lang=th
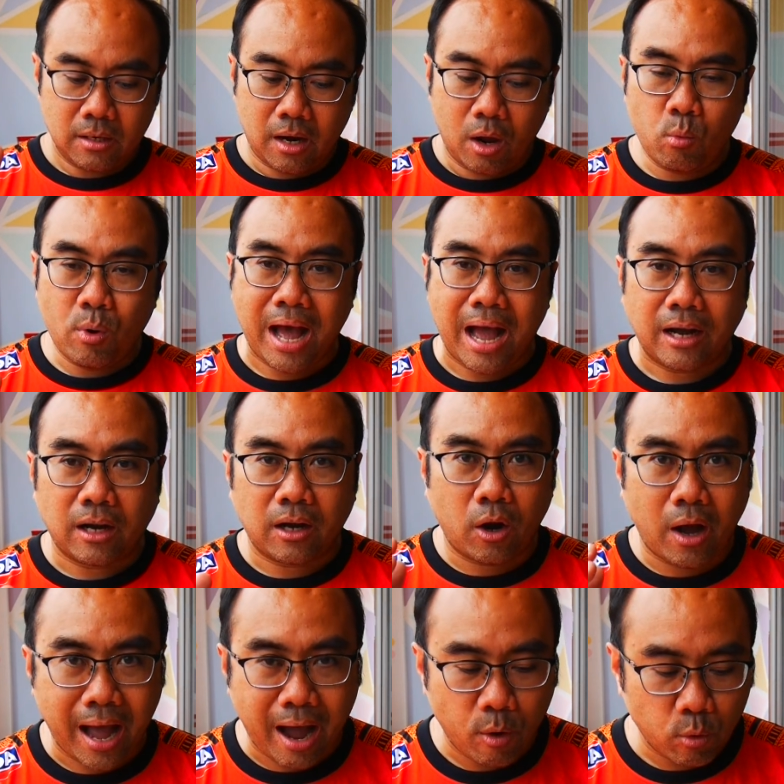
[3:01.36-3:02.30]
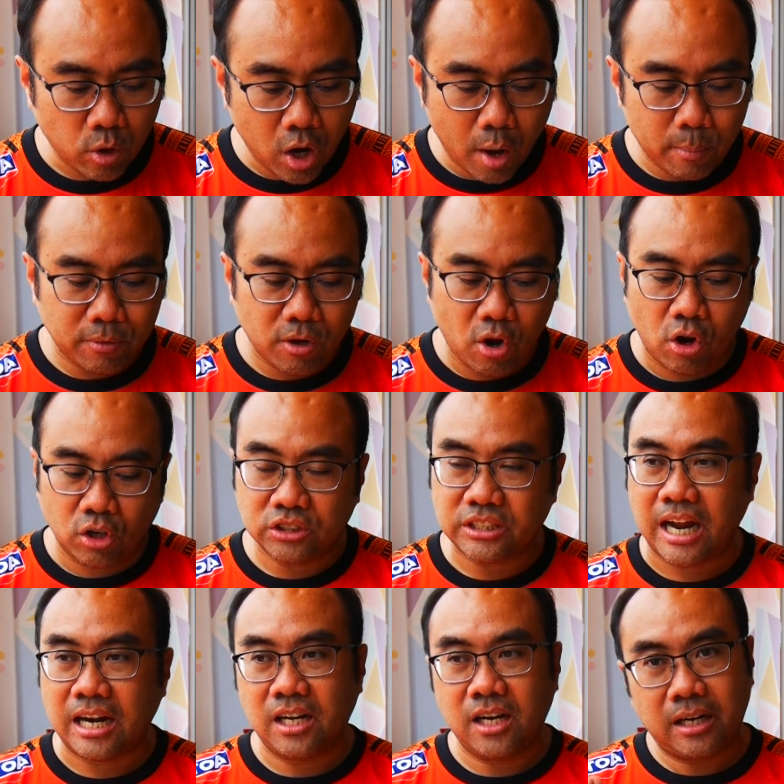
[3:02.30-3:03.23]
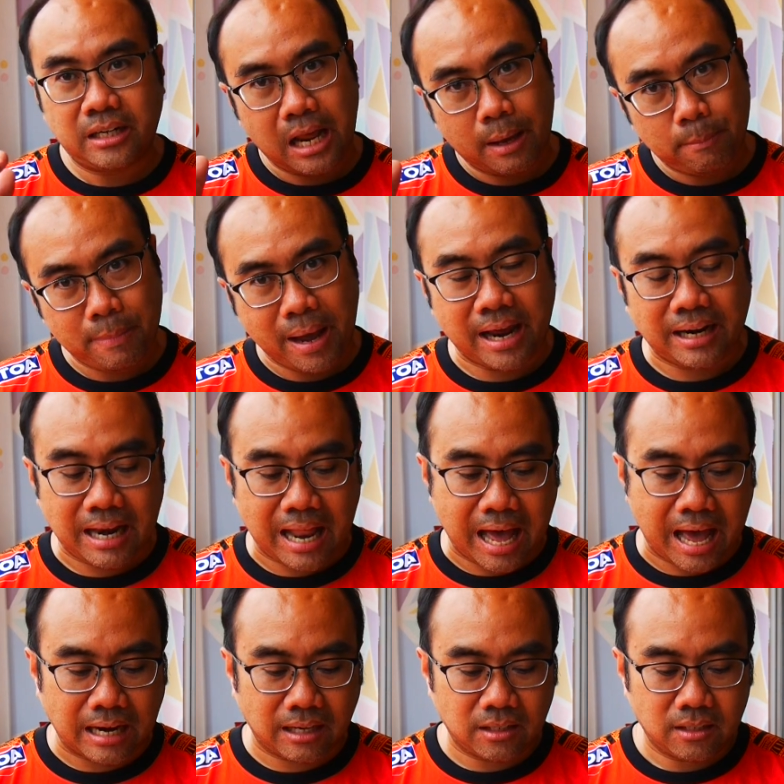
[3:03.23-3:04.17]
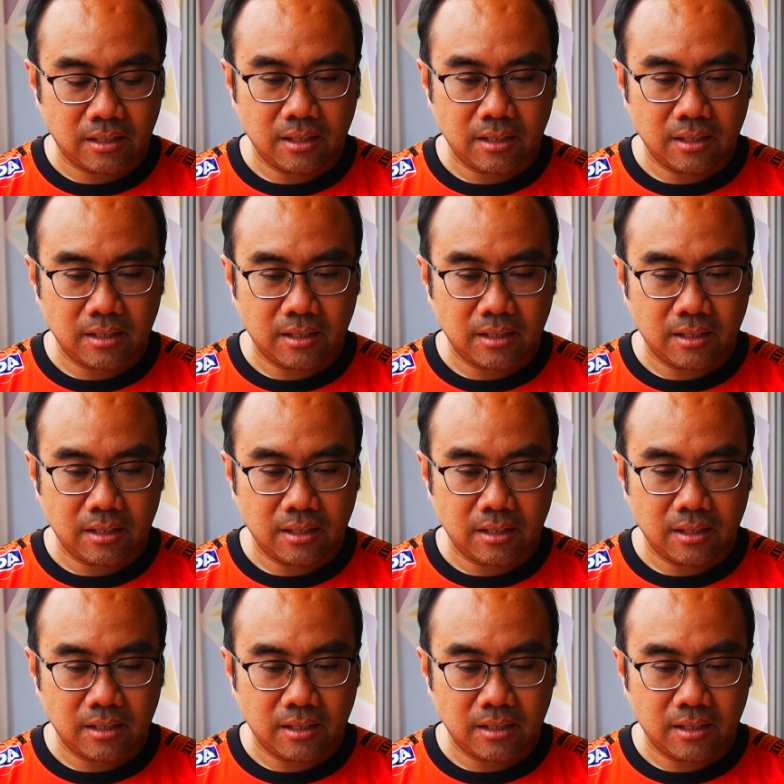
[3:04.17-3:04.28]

ระหว่างเข้ารอบรองชนะเลิศได้ 8 ล้าน